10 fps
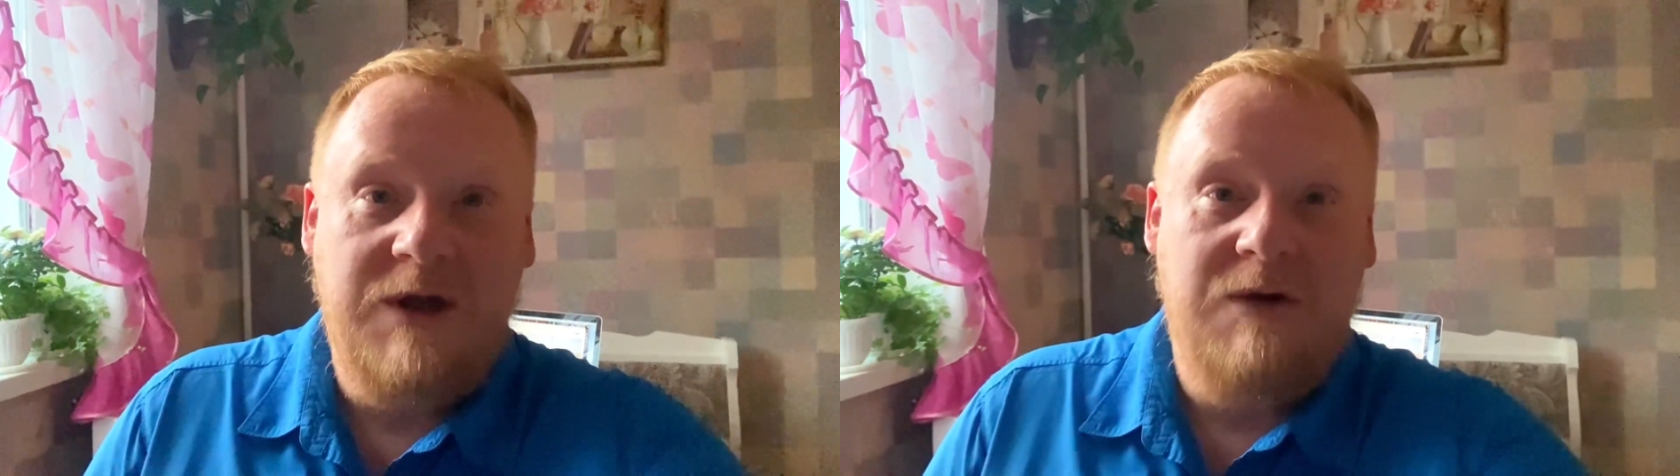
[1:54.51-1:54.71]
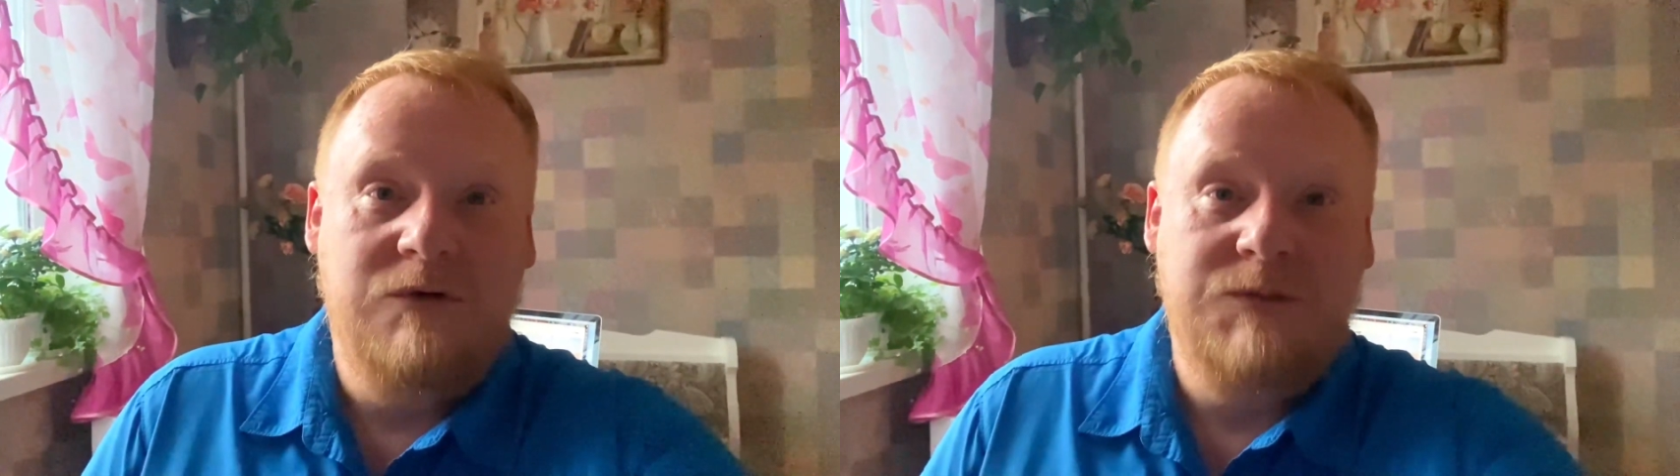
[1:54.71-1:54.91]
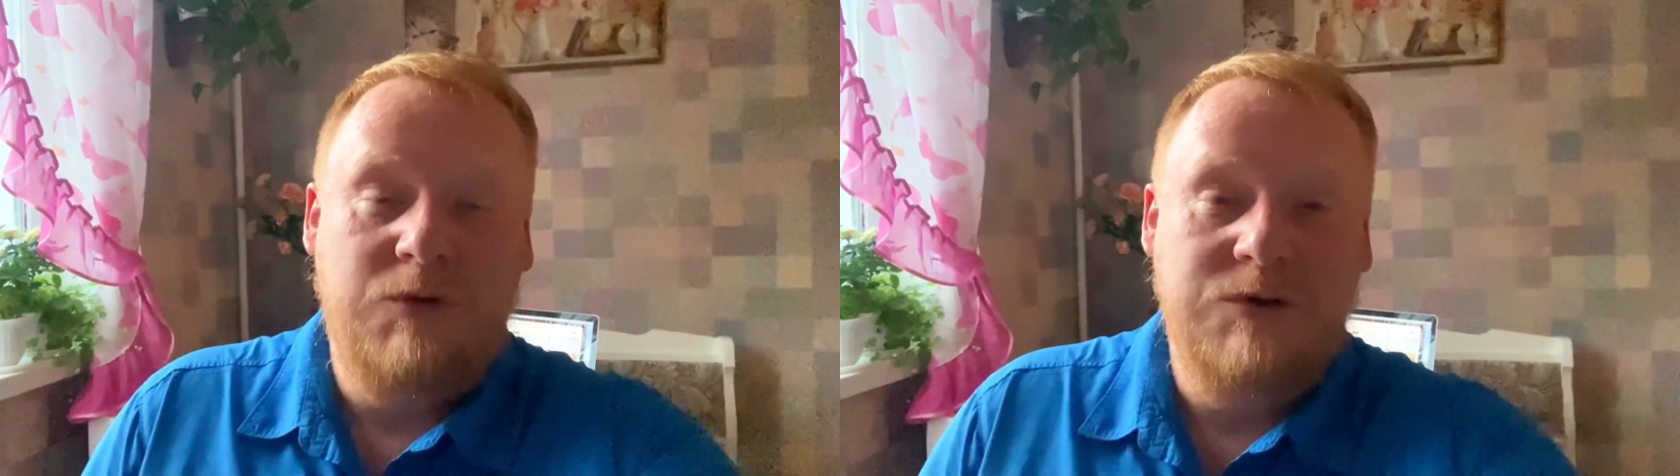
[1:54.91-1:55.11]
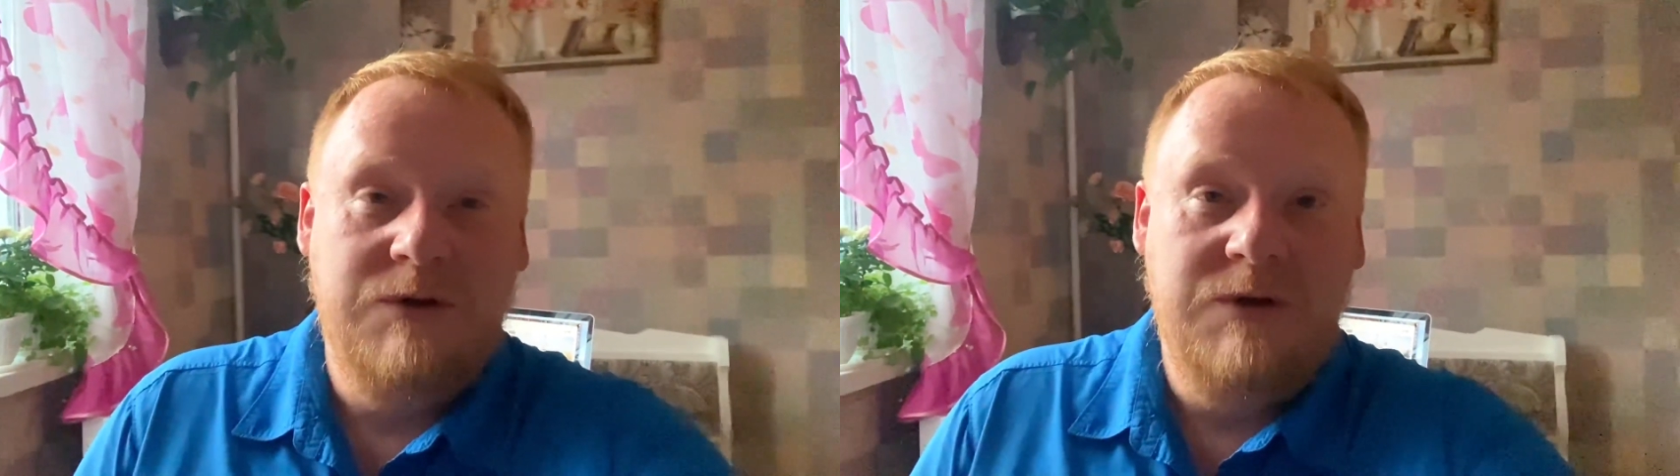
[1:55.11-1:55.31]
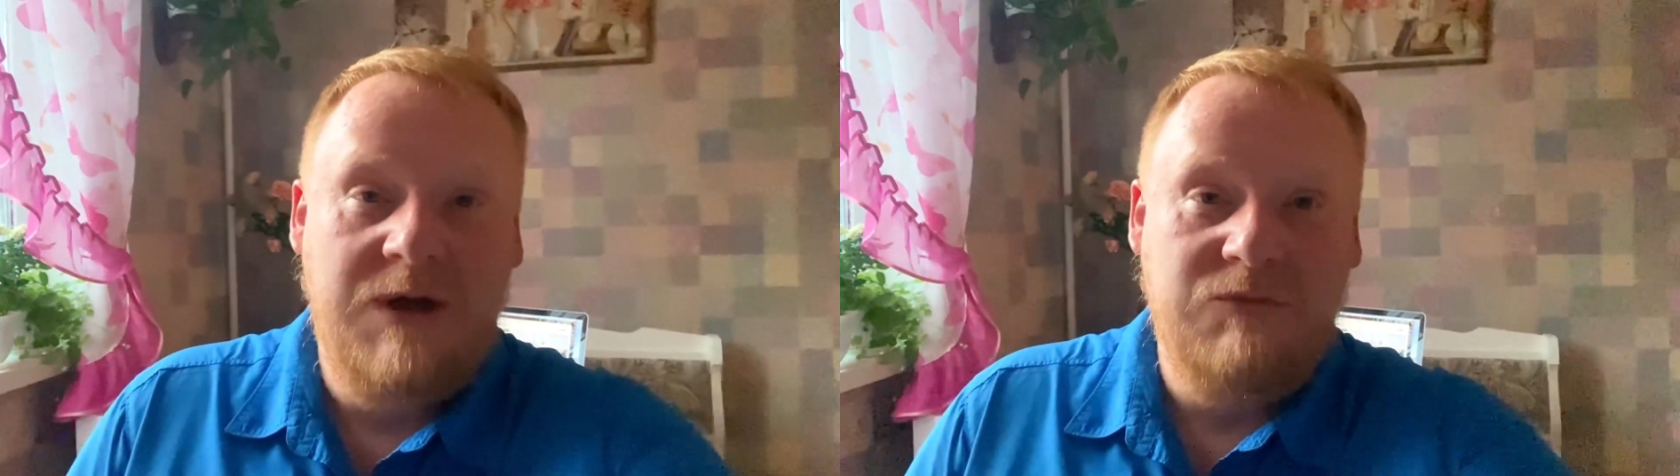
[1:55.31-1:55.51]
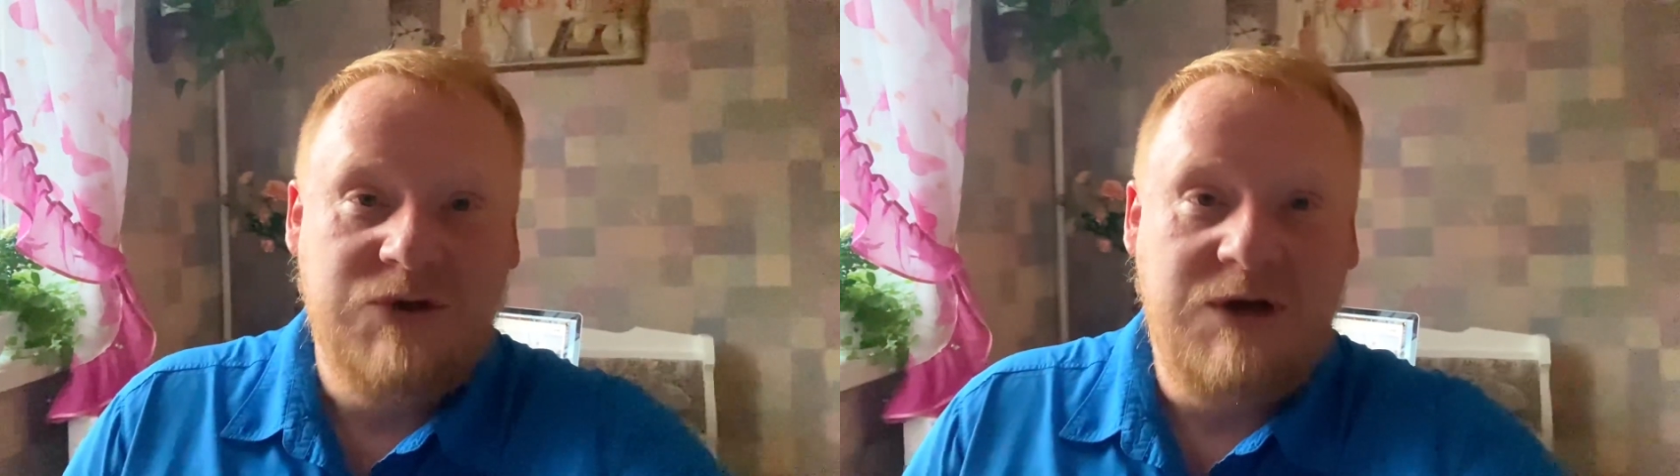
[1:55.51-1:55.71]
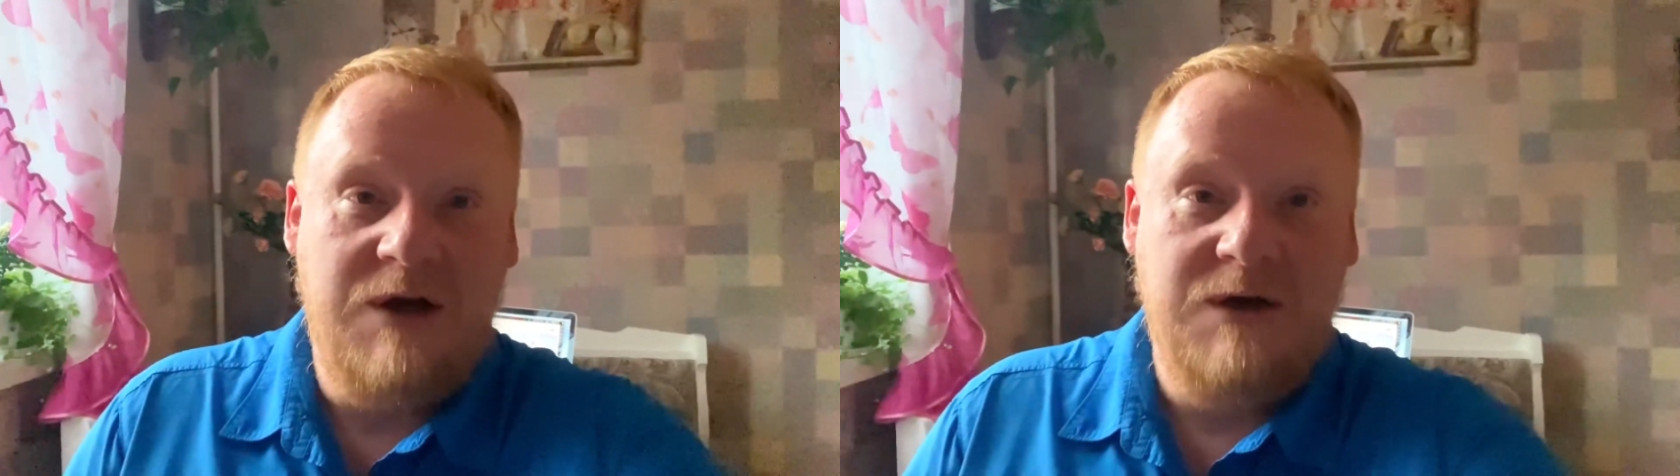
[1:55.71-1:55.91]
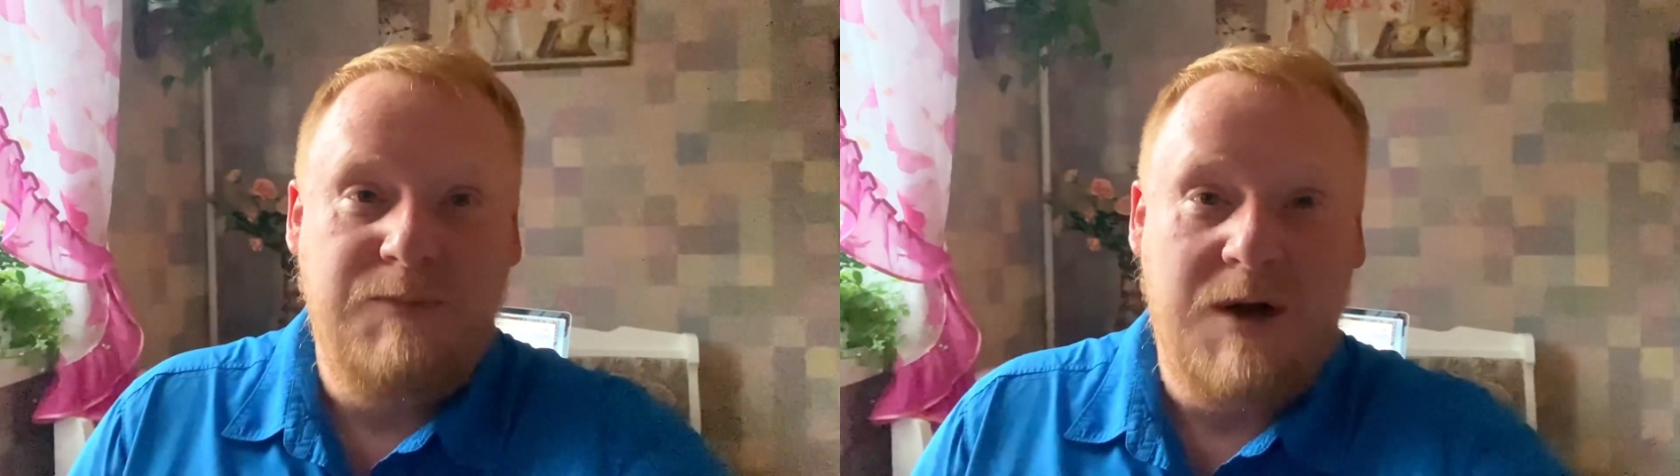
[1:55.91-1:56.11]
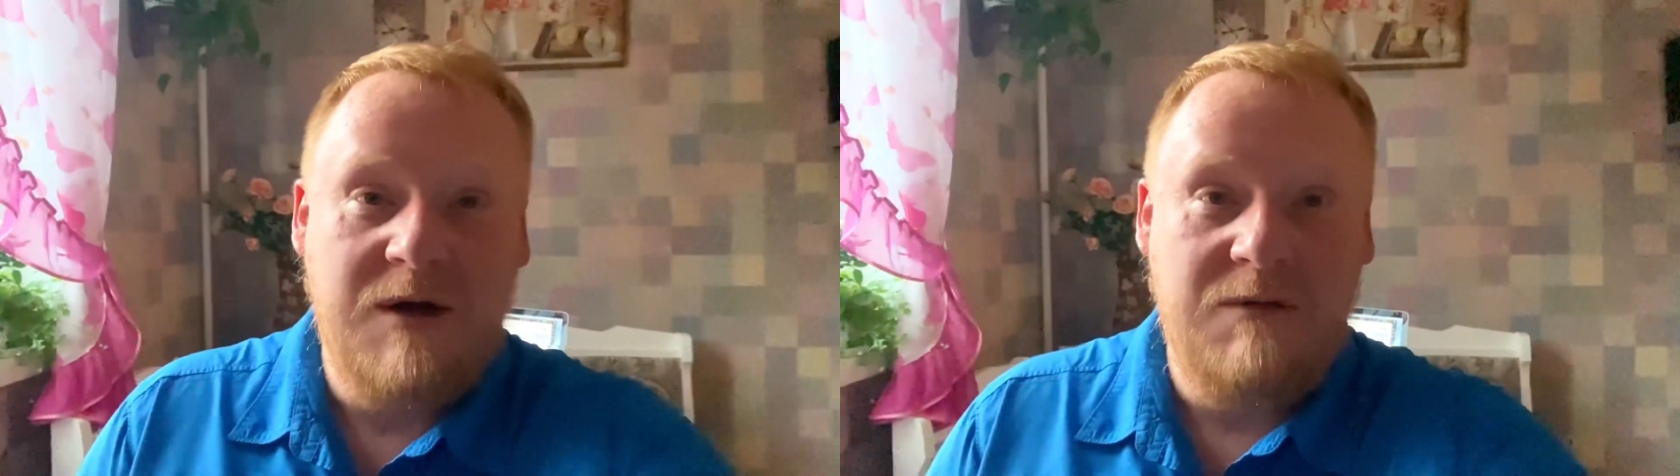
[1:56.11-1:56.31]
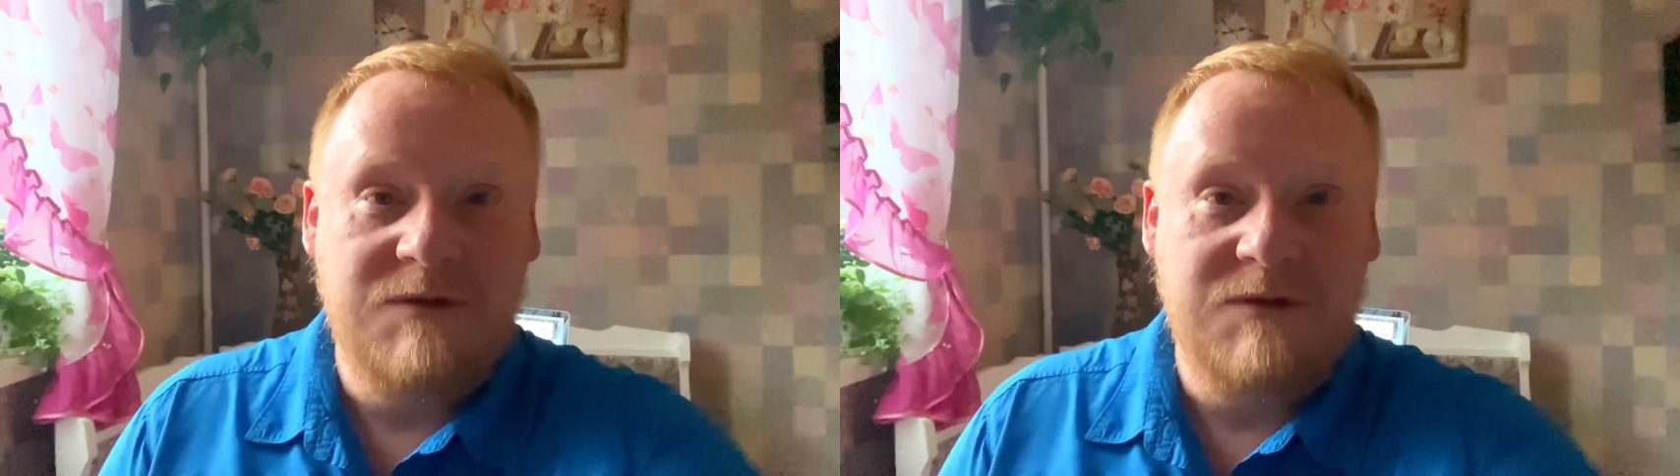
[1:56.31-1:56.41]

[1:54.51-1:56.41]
я его использую для музыкальных программ в